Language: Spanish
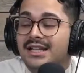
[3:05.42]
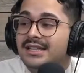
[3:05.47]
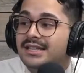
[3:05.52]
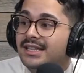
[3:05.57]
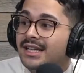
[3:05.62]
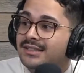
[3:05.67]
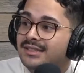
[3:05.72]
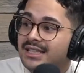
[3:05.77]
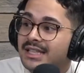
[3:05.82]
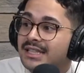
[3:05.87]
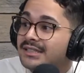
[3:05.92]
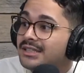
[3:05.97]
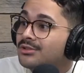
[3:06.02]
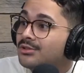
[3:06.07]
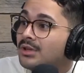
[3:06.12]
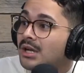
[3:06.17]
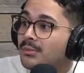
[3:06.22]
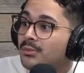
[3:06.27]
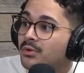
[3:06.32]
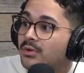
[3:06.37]
del día sigue
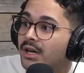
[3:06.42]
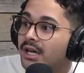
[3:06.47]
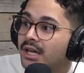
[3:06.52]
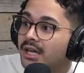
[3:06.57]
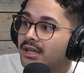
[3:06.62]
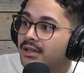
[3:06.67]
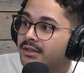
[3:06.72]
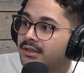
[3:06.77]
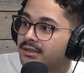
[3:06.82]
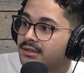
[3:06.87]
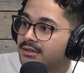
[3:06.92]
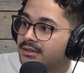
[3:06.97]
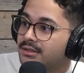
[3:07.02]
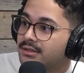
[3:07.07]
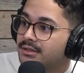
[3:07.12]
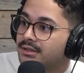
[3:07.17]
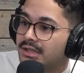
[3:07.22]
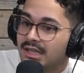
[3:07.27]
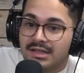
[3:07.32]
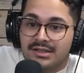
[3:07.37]
siendo una mujer.
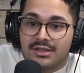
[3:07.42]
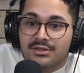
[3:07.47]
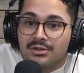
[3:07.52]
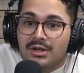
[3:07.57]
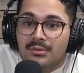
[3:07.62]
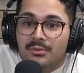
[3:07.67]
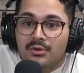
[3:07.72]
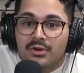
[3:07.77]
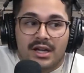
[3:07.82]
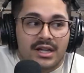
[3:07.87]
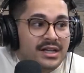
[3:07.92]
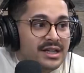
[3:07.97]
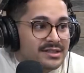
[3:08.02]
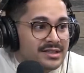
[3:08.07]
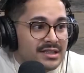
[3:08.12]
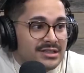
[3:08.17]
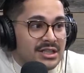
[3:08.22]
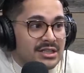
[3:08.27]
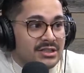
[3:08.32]
Sigue siendo una mujer que se